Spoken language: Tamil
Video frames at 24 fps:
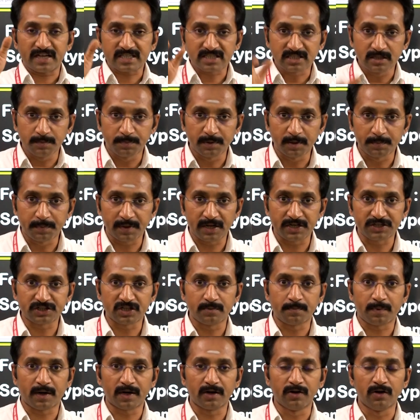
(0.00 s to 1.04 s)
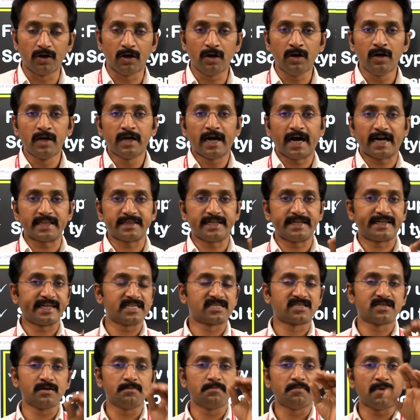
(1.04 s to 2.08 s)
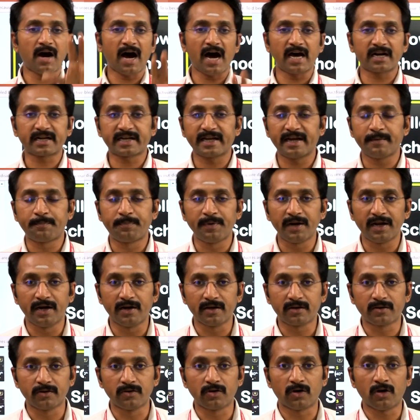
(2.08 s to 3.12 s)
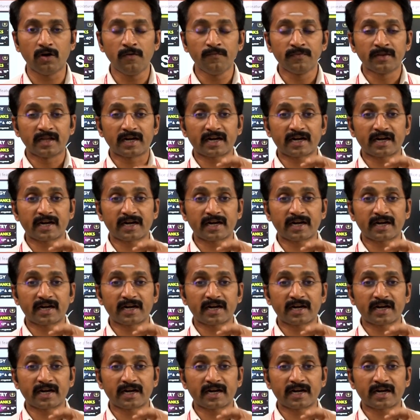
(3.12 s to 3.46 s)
ஃபர்ஸ்ட் ப்ரிப்பரேஷன் பண்ணணும் அந்த டெஸ்ட் மார்க் எப்படி எடுக்கணும்